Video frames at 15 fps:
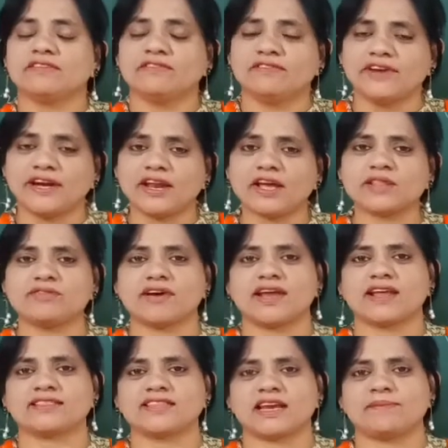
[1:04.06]
వీడియో
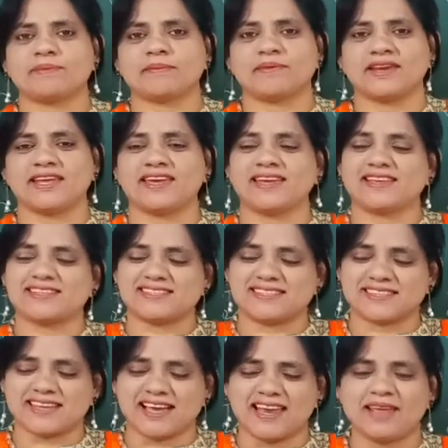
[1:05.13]
ద్వారా తెలపమని
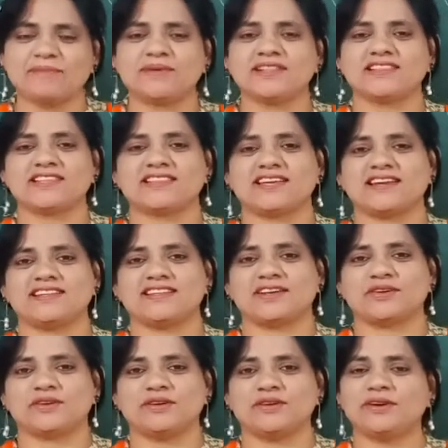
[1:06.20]
చాలామంది
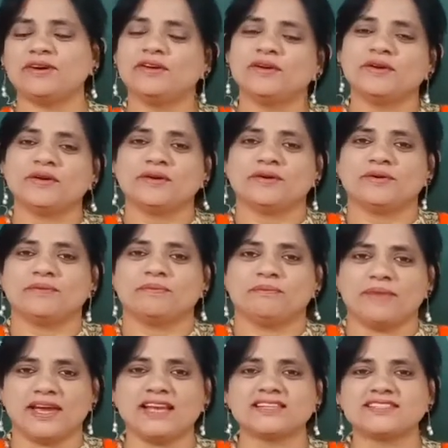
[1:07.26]
తల్లిదండ్రులు
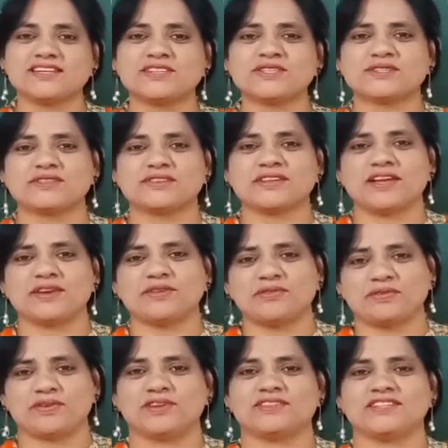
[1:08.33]
మెయిల్ చేస్తున్నారు
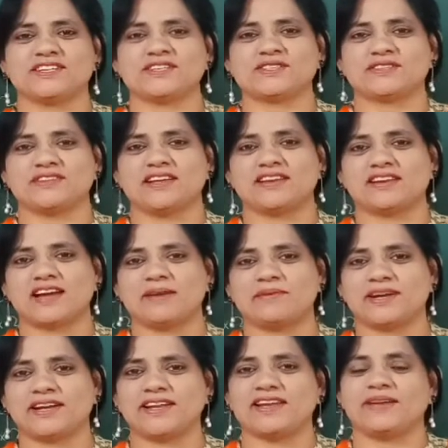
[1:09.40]
ఫోన్ చేస్తున్నారు
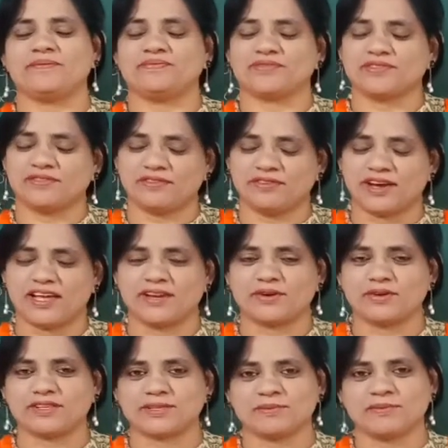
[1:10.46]
కాబట్టి వారి
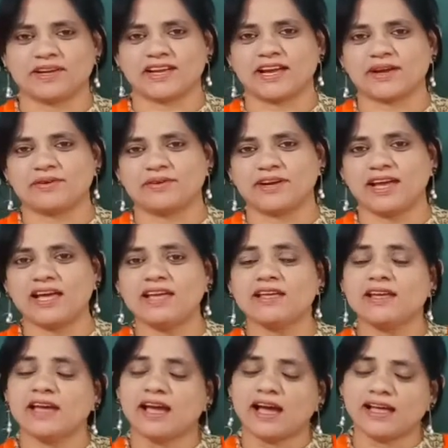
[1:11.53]
కోసమే కాకుండా
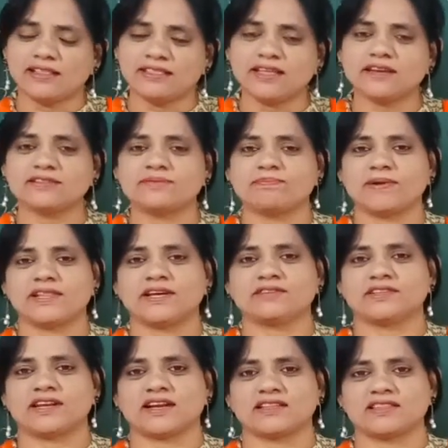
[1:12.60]
అందరి పదవ
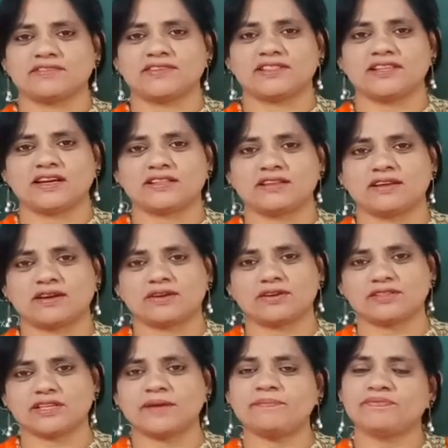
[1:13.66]
తరగతి విద్యార్థుల
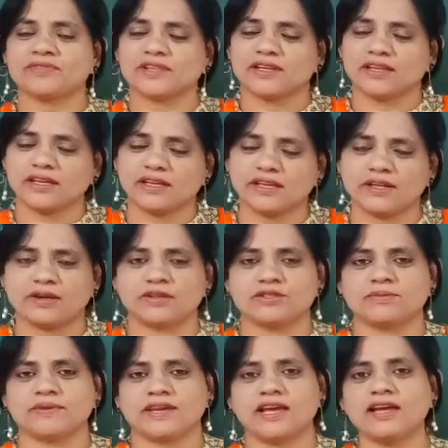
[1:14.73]
కోసం ఈరోజు
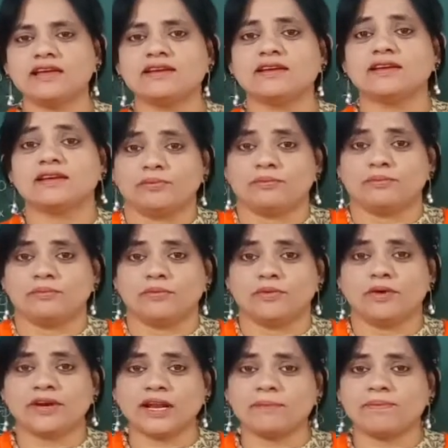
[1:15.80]
మన
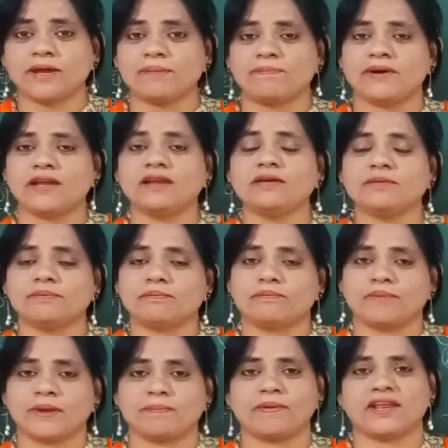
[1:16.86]
మోడల్ పేపర్
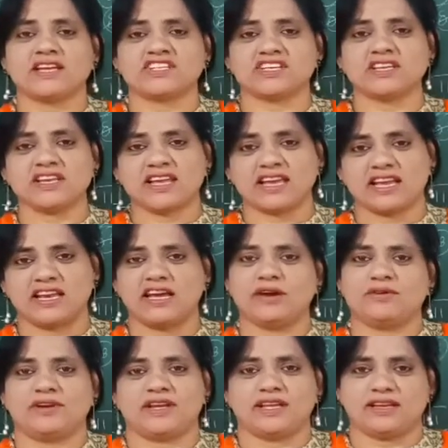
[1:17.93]
ప్రిపరేషన్ ఎలా
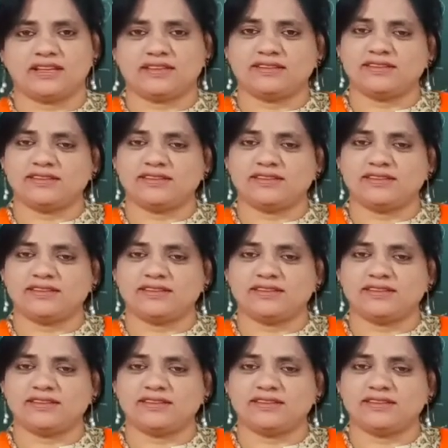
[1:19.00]
ఉండాలి